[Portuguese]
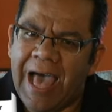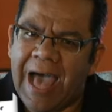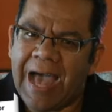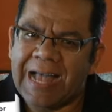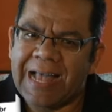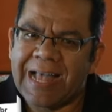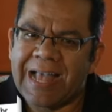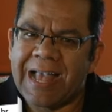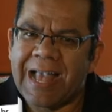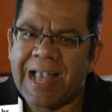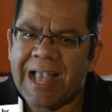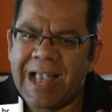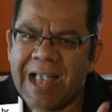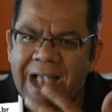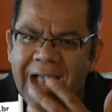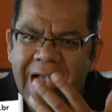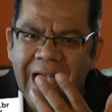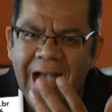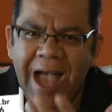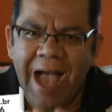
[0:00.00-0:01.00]

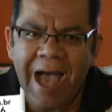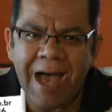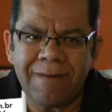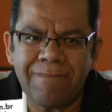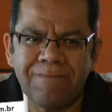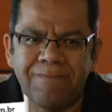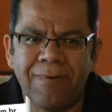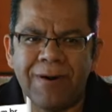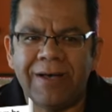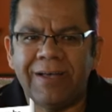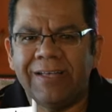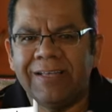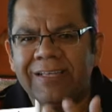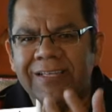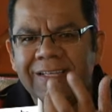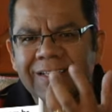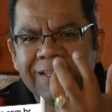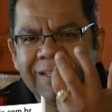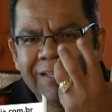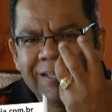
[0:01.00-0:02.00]
acaba
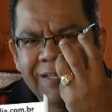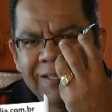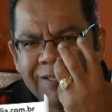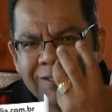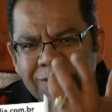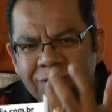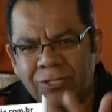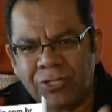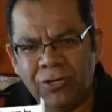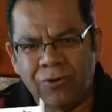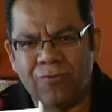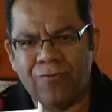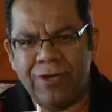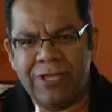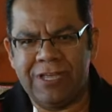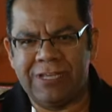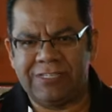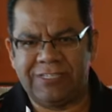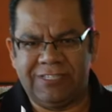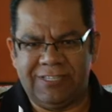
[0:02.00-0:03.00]
de
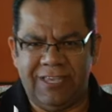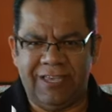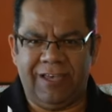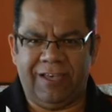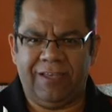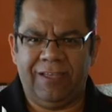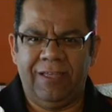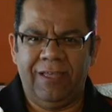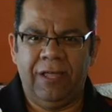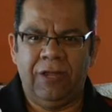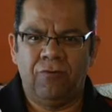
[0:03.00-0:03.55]
conhecer?